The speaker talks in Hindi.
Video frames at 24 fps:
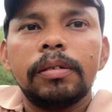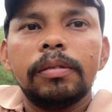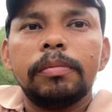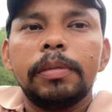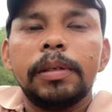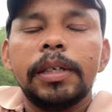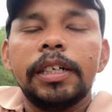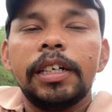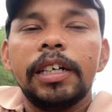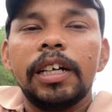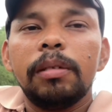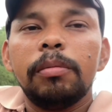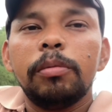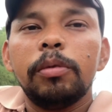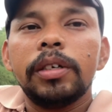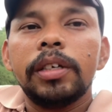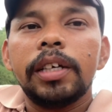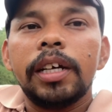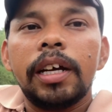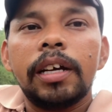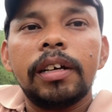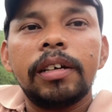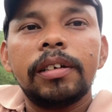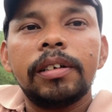पेट गर्म हो
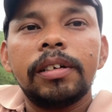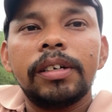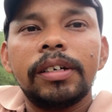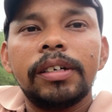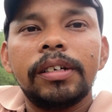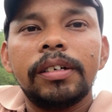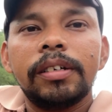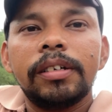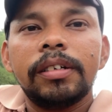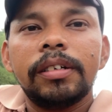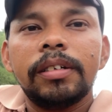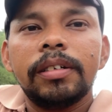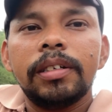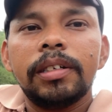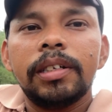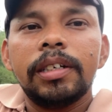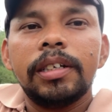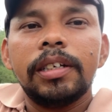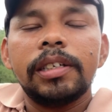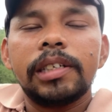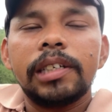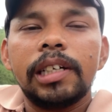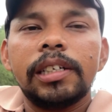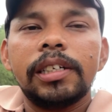गया
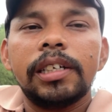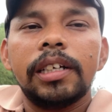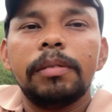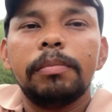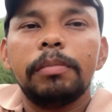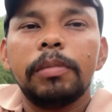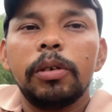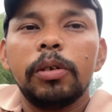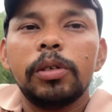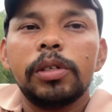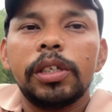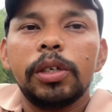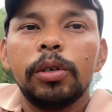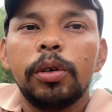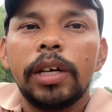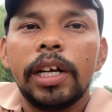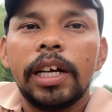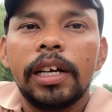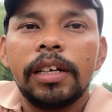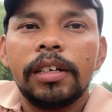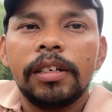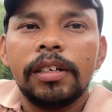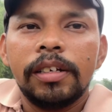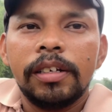इसलिए शायद मेरे को उससे हो रहा
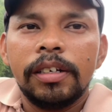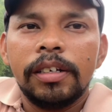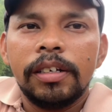है